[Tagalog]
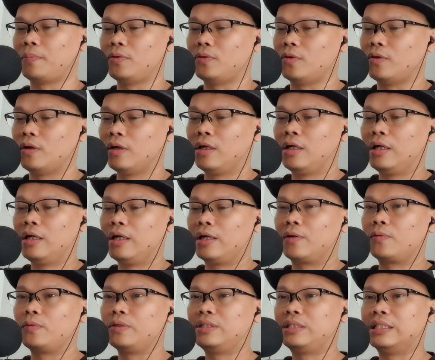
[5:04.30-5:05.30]
po
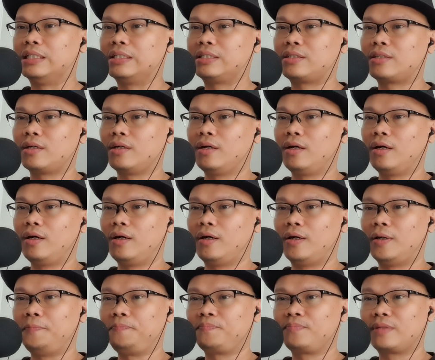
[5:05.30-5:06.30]
which is
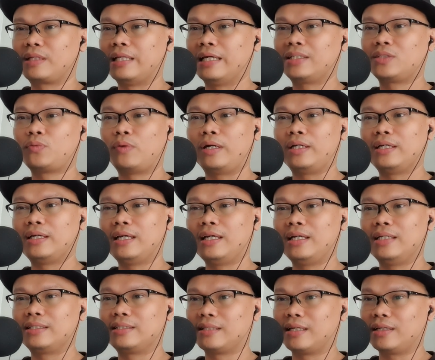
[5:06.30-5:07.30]
uh, that's why
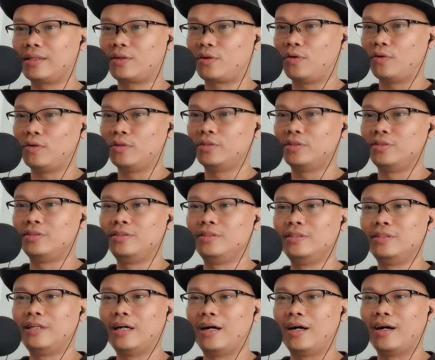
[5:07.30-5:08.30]
he is not called
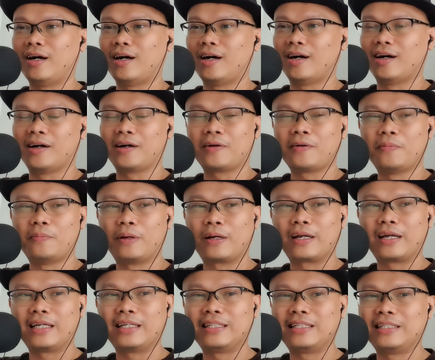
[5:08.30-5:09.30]
the
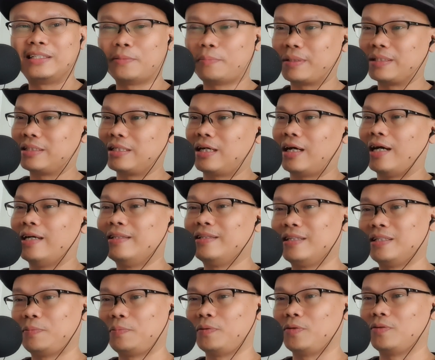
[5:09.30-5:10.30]
kumbaga hindi siya pa siya
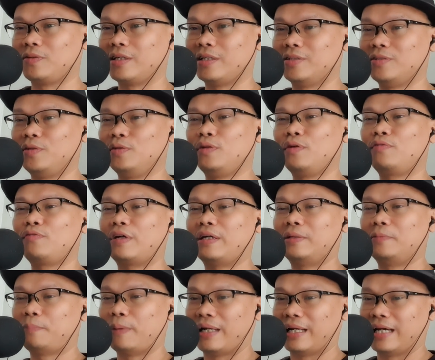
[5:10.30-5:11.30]
undisputed,
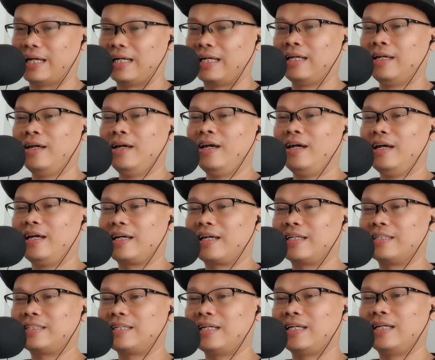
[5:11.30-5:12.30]
unified pa lang.
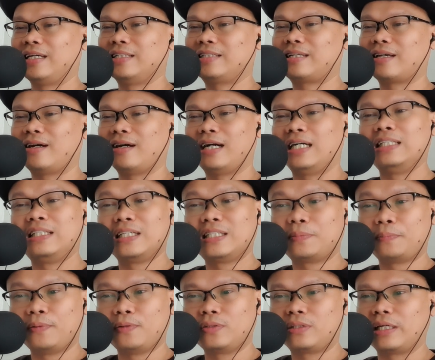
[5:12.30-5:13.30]
Kasi sa
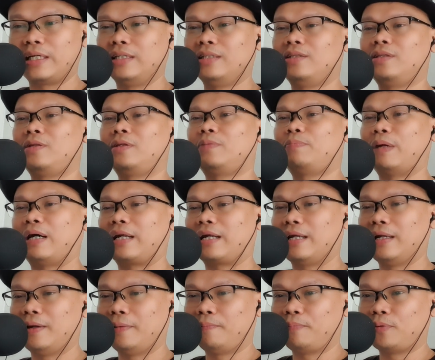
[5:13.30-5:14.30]
undisputed
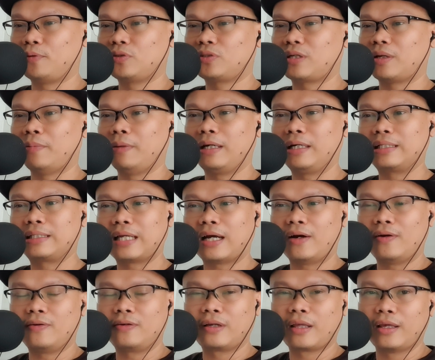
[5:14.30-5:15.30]
para lang po sa mga
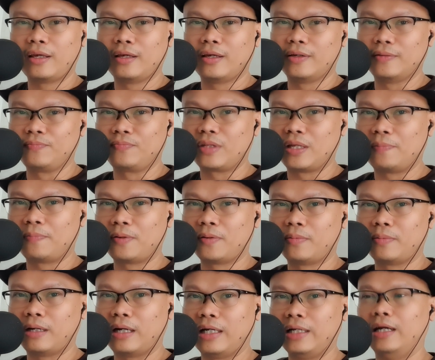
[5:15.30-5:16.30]
tao hindi
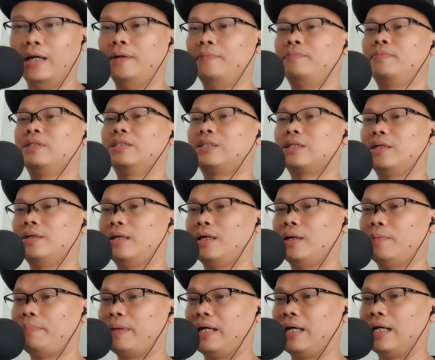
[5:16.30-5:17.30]
po alam mas,
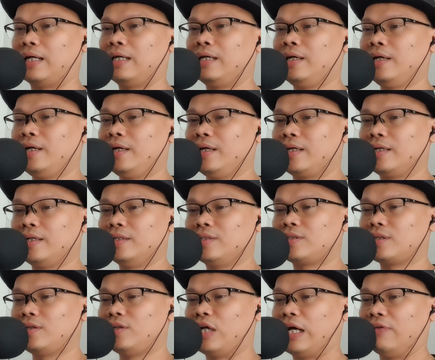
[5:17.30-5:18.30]
uh, pa
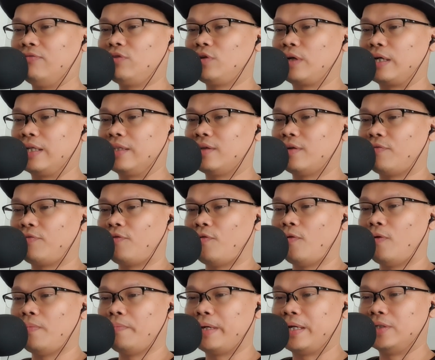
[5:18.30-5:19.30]
is you have to get the
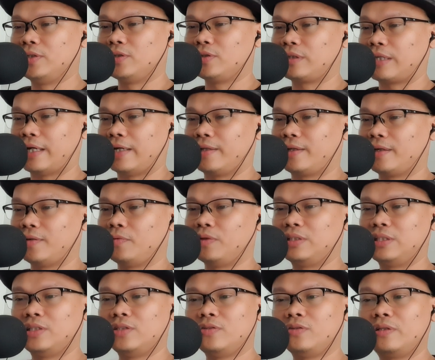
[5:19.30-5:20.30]
four major title
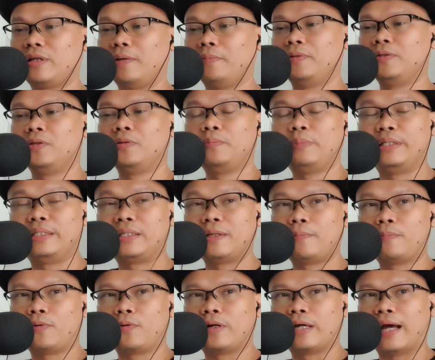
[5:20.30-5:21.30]
which is yung
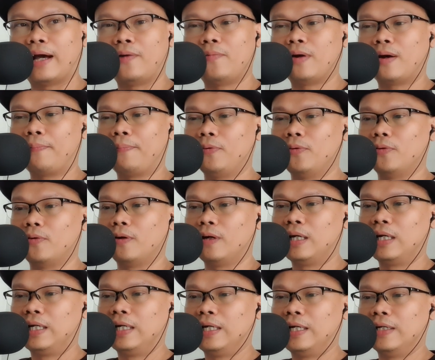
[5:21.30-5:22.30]
WBC po ay hawak po
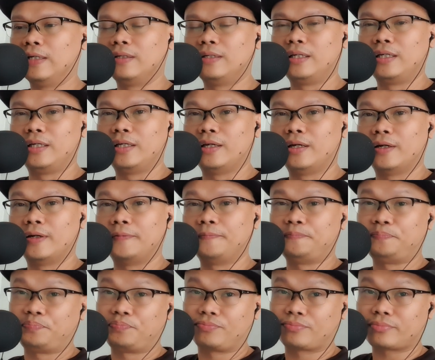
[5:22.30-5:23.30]
ni uh,
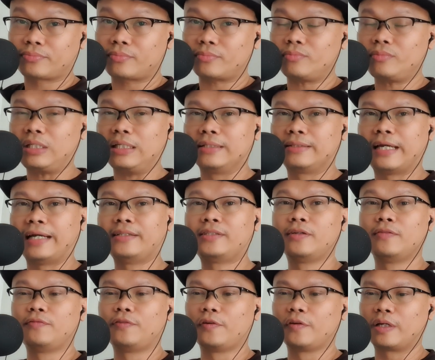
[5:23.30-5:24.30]

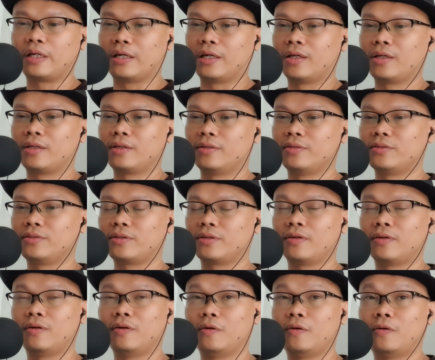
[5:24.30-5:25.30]
Tyson Fury.
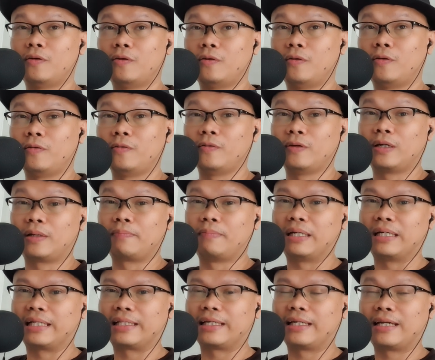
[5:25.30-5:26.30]
So
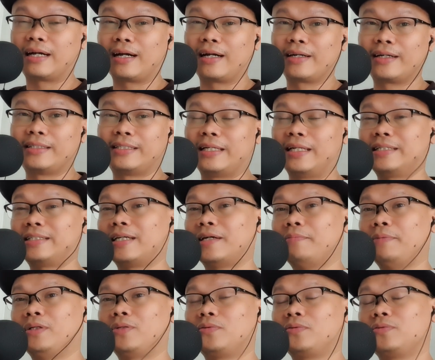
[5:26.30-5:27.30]
nagbanata na kagad sila
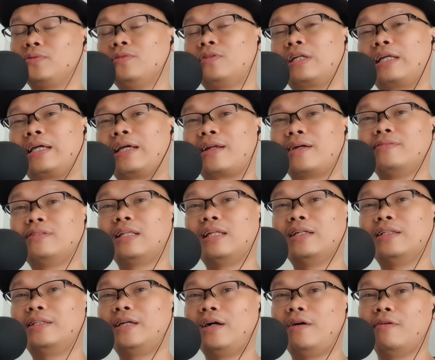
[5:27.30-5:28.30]
sabi 2 to 3 rounds
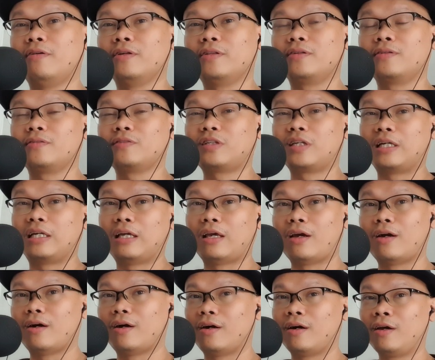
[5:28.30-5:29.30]
lang daw itong si
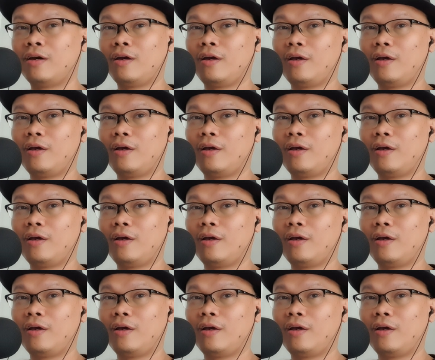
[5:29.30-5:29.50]
uh,